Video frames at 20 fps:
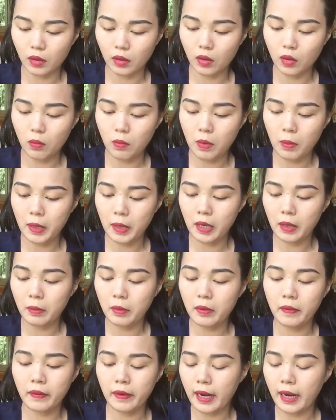lúc mà mình ở
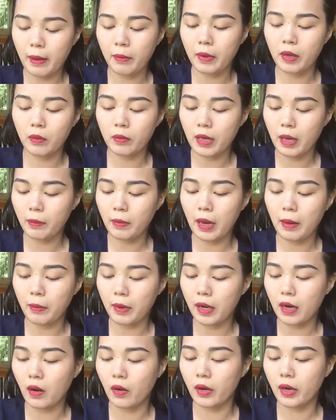bên Việt Nam mình không dám ăn
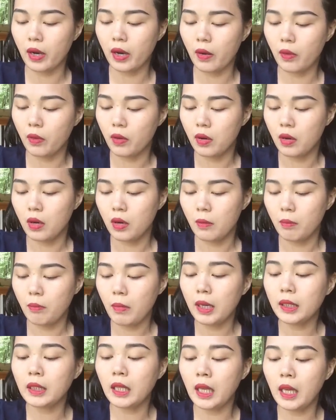mấy cái loại này đâu
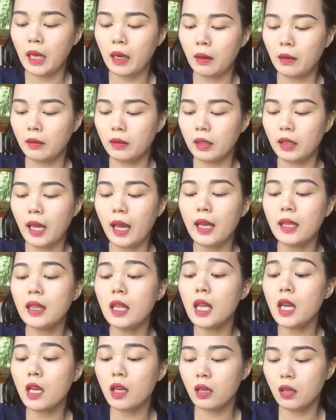mắc tiền thấy
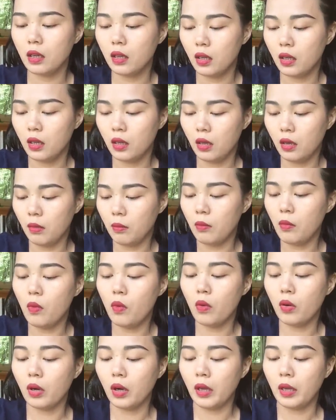tiếc
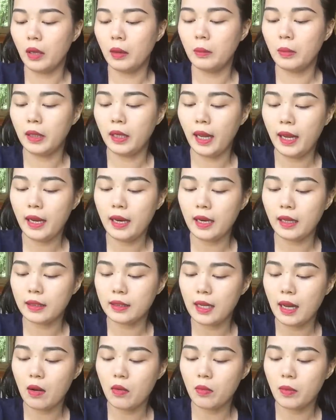mua rồi mình thấy là
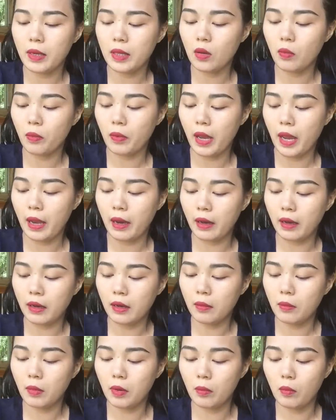sáu mấy chục ngàn
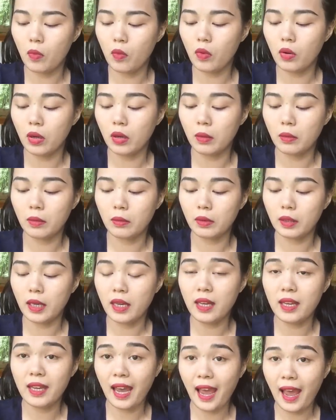mình mua được
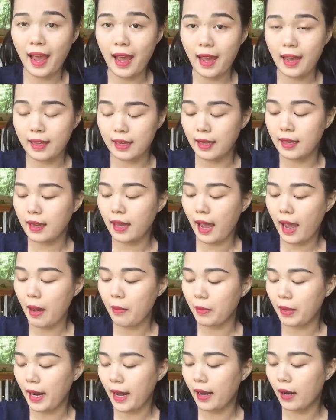ký cá hai ký cá
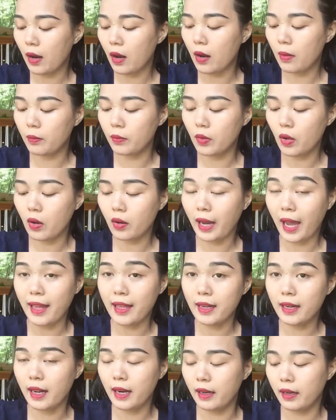mình ăn cơm cho cả
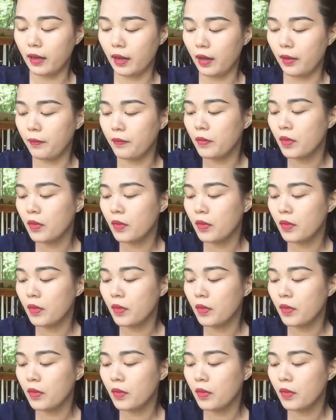gia đình rồi